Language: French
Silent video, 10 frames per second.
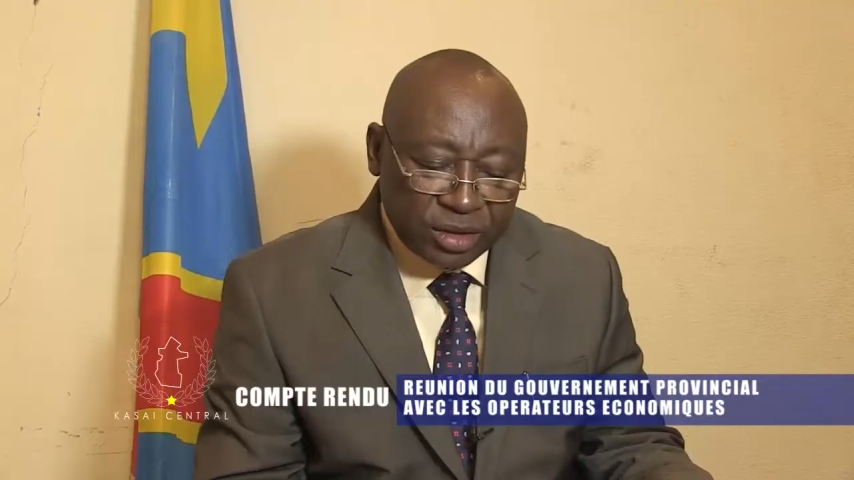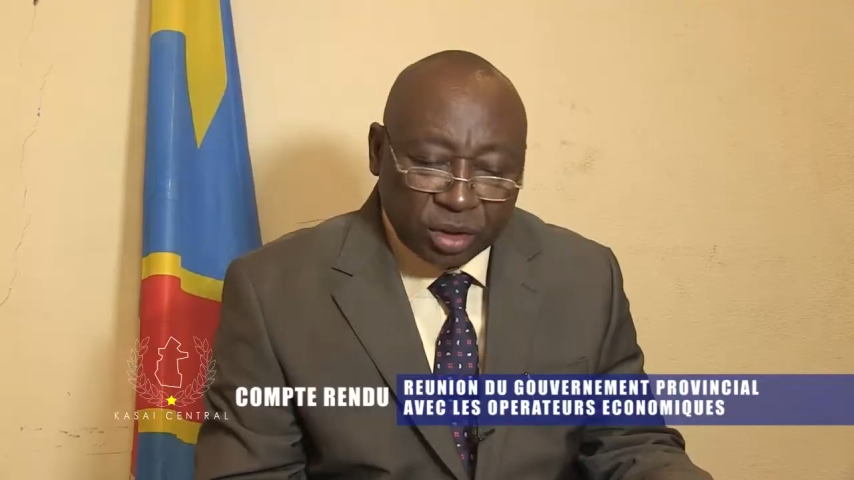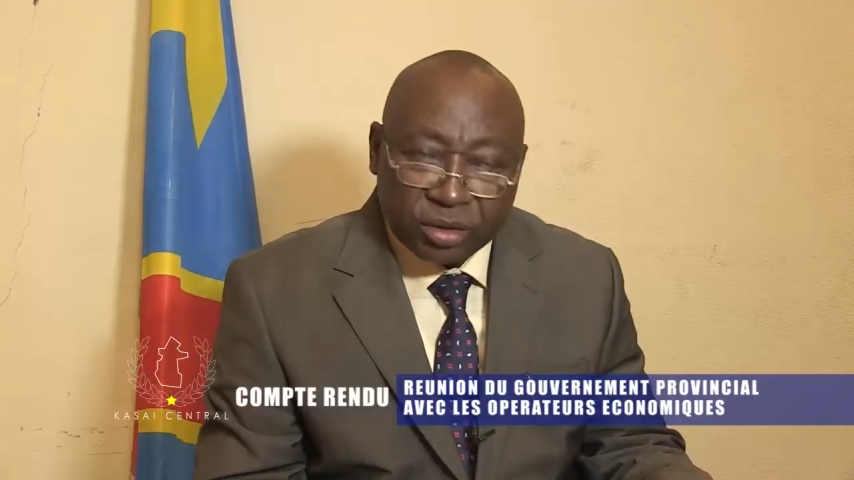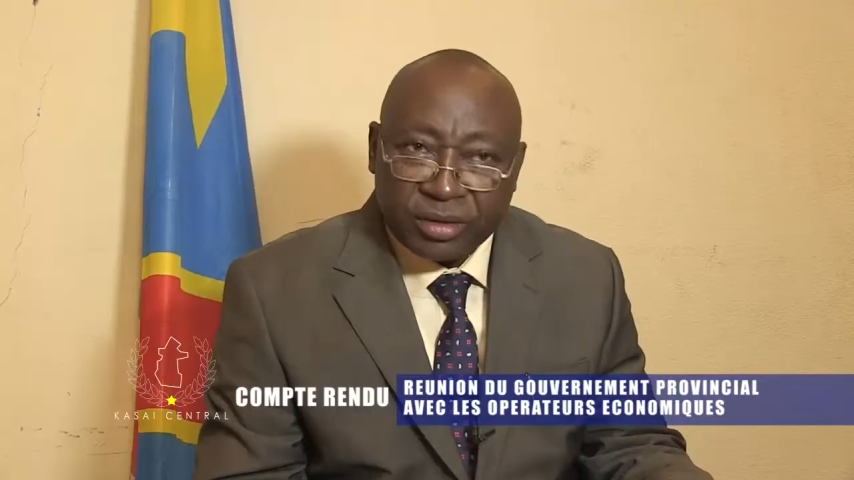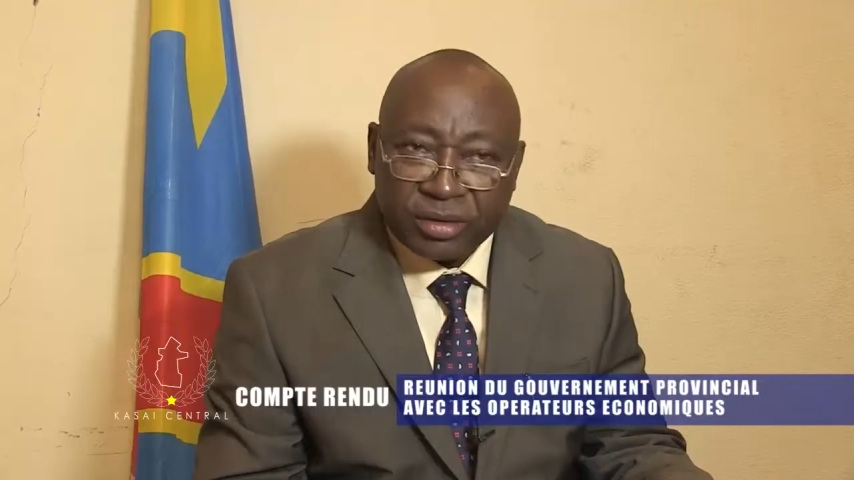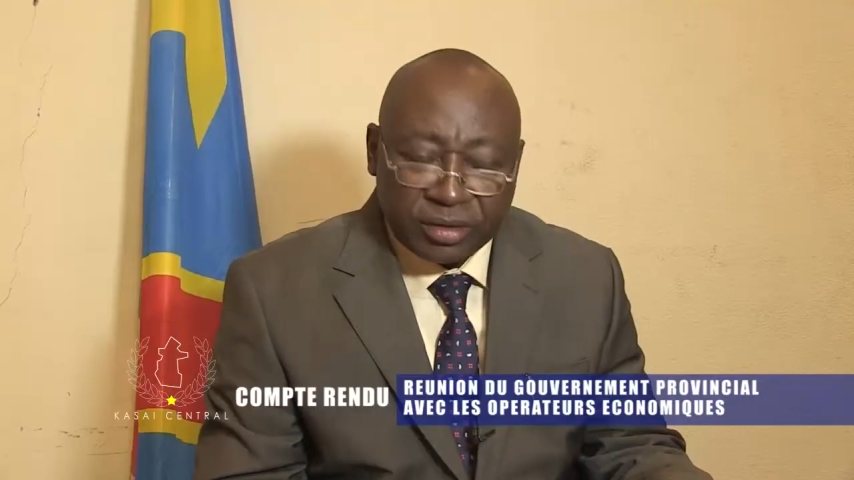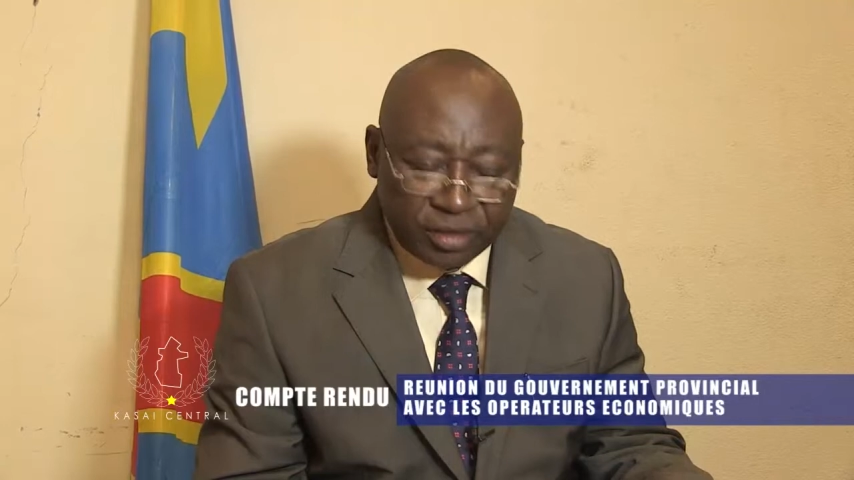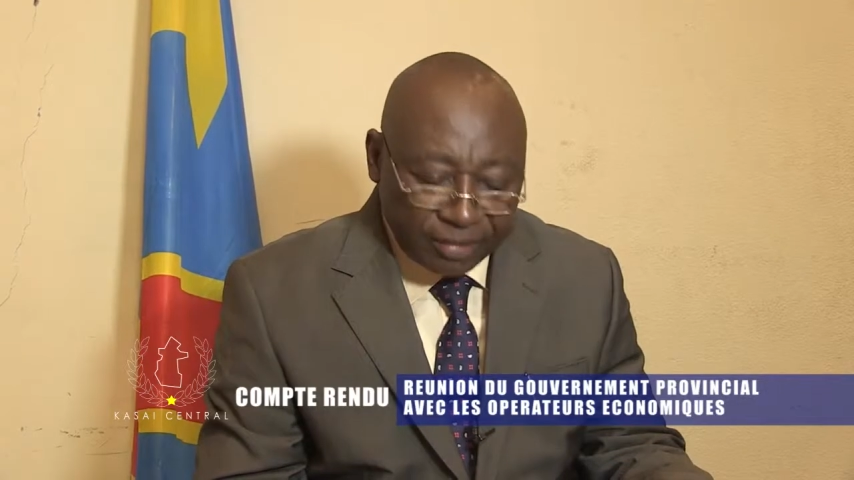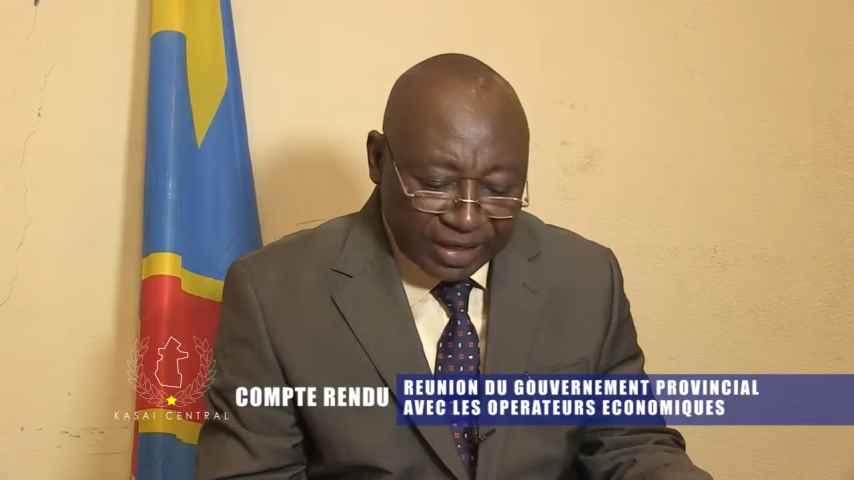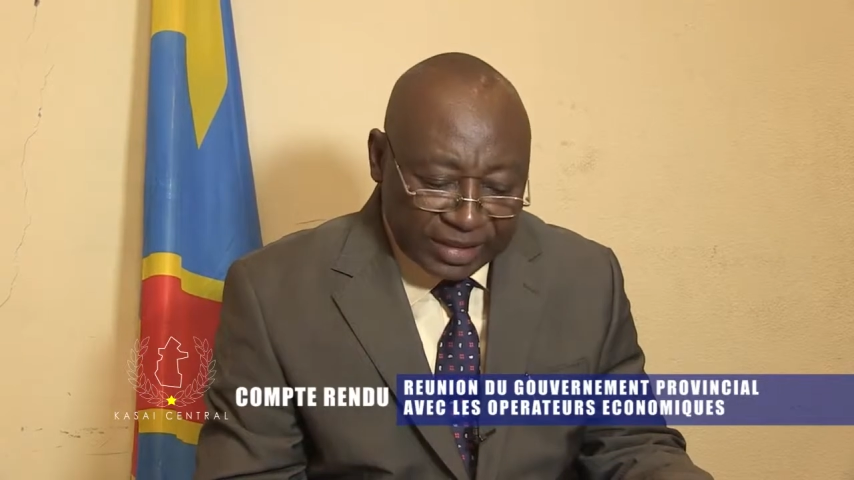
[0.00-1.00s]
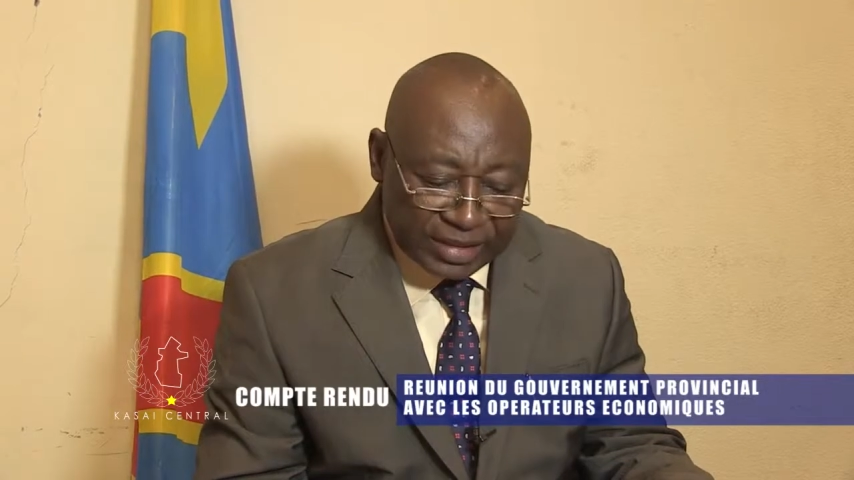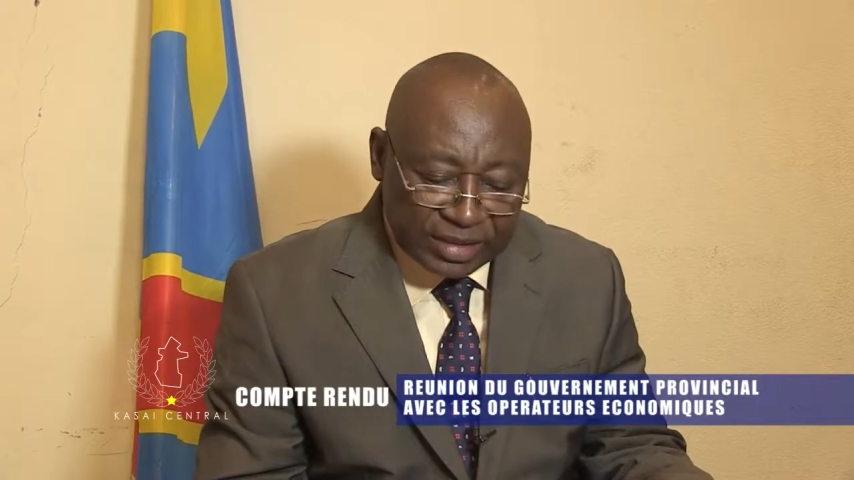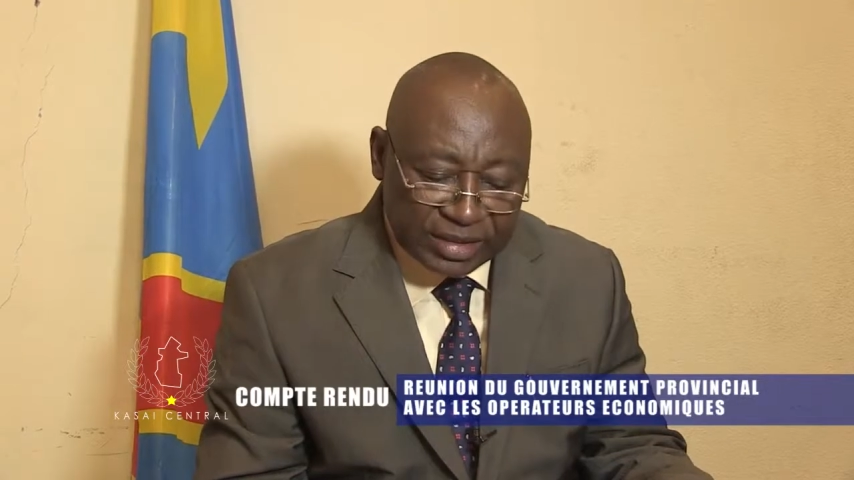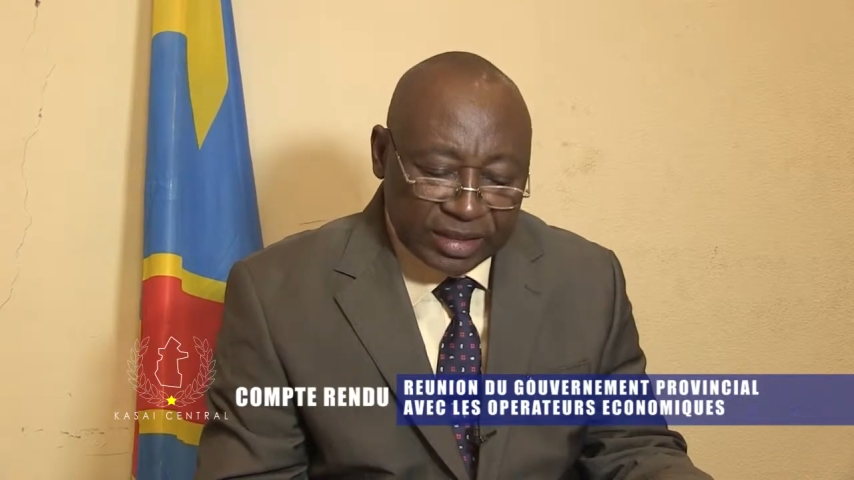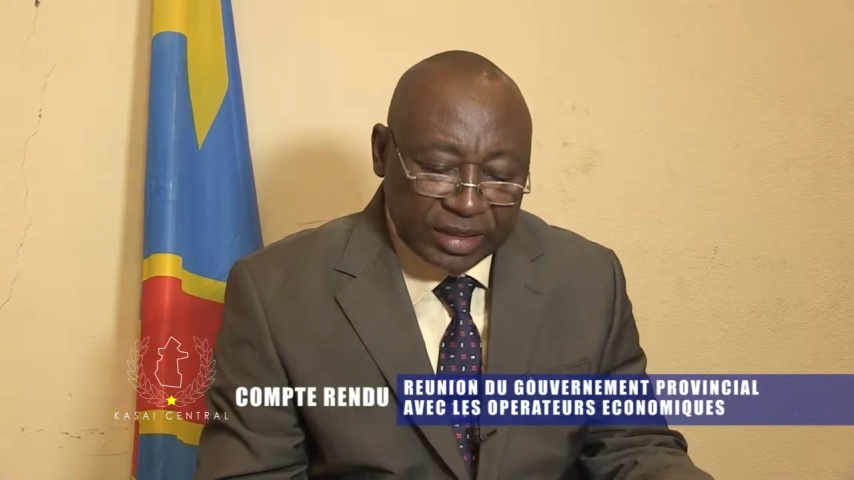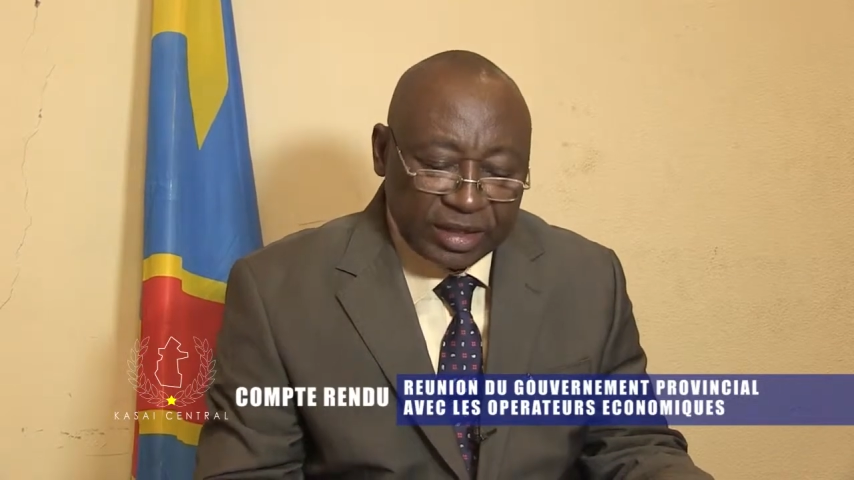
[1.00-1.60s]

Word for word: tonnes de maïs